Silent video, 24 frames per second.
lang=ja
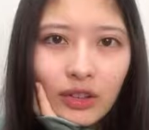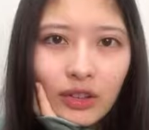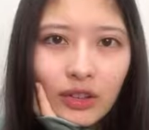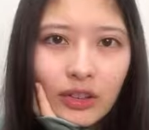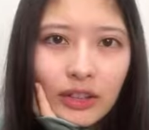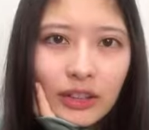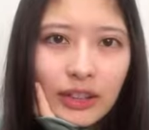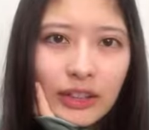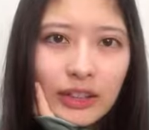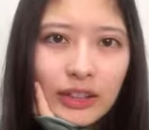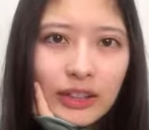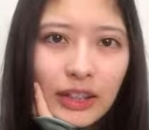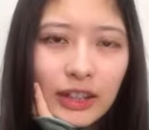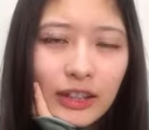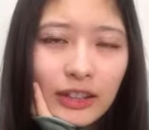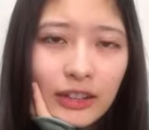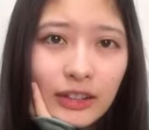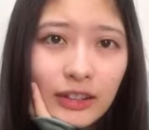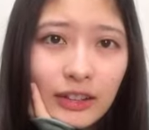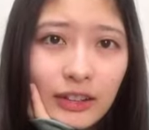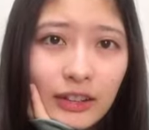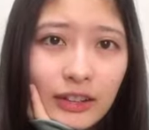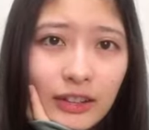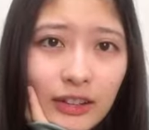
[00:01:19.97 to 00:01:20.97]
くださっ
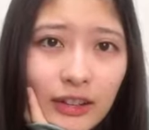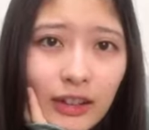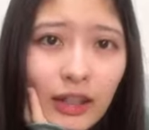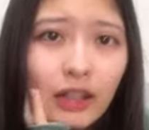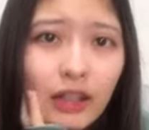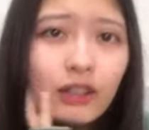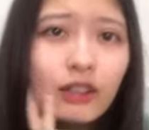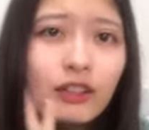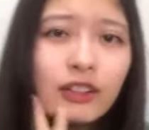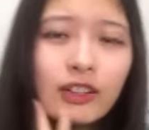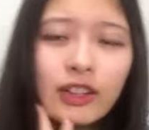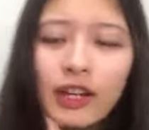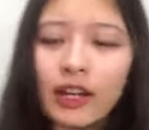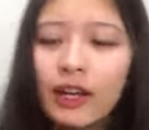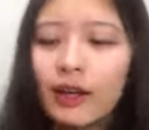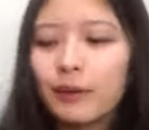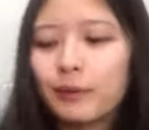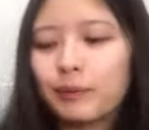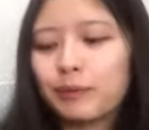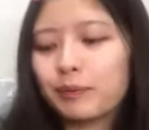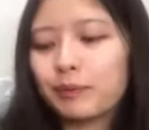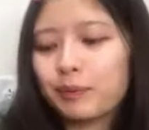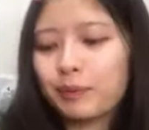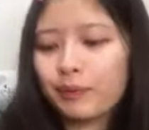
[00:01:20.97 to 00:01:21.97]
たので
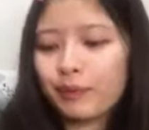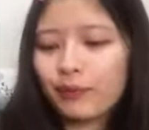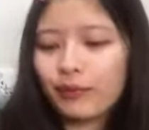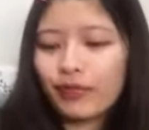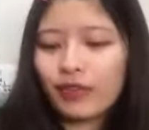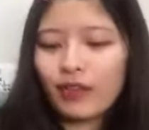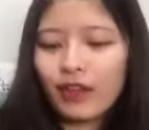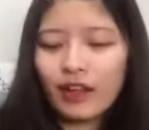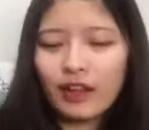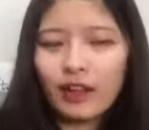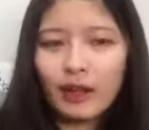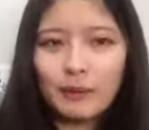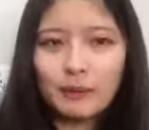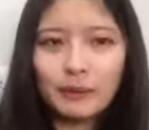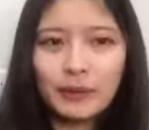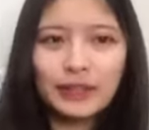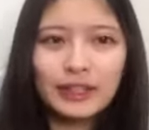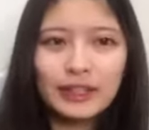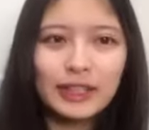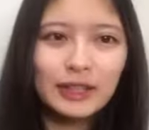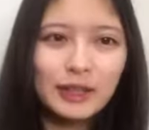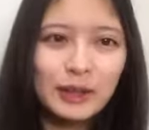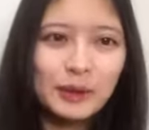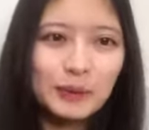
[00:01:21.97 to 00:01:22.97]
頑張り
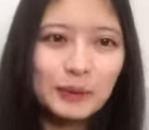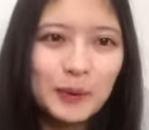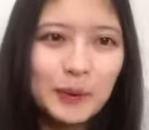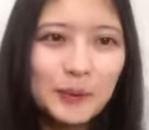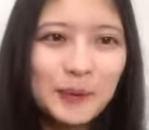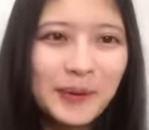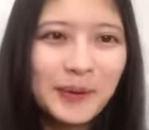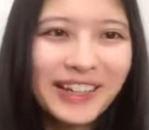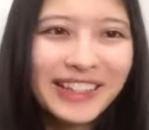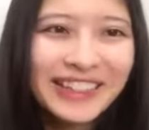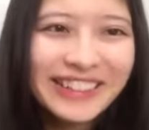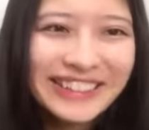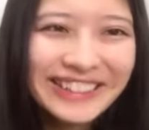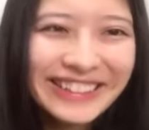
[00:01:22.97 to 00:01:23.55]
たいと思いま